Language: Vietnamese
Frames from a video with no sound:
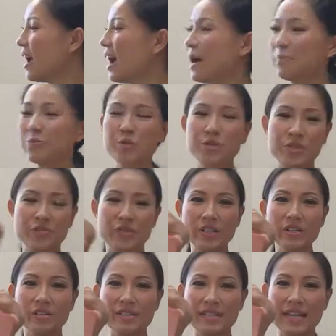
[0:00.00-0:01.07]
À, Thùy Dương
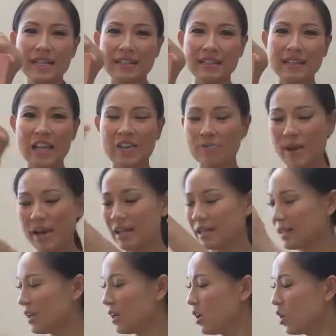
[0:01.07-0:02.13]
vẫn còn check life pack
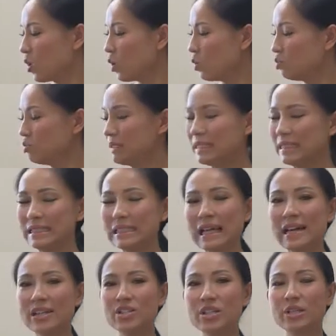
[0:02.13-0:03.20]
cũng như
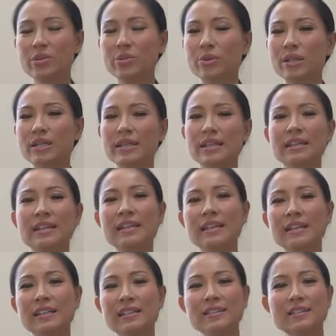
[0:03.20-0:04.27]
là G3 thì
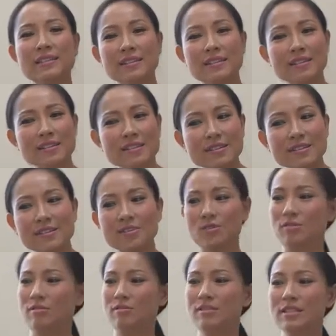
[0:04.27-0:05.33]

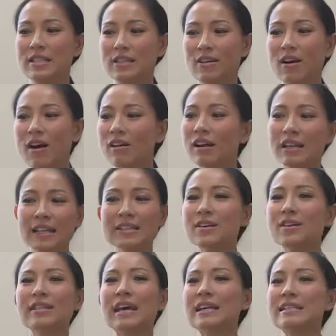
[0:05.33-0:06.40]
chỉ có cái lý
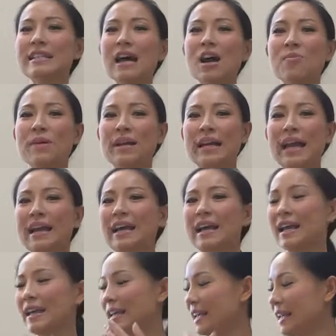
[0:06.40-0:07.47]
do tại sao mà càng
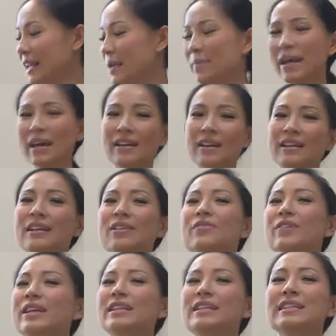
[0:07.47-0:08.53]
ngày cái điểm càng lên là
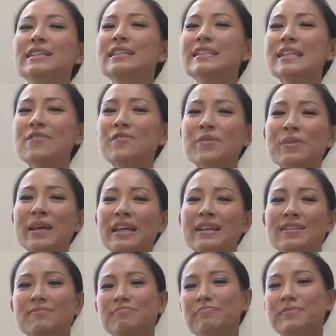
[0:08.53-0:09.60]
vì những cái sản phẩm
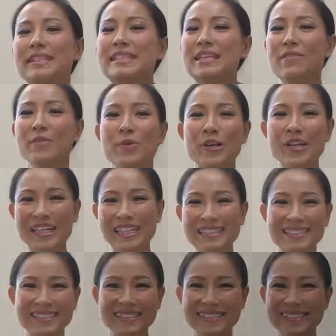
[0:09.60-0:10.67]
này chia sẻ với mọi người.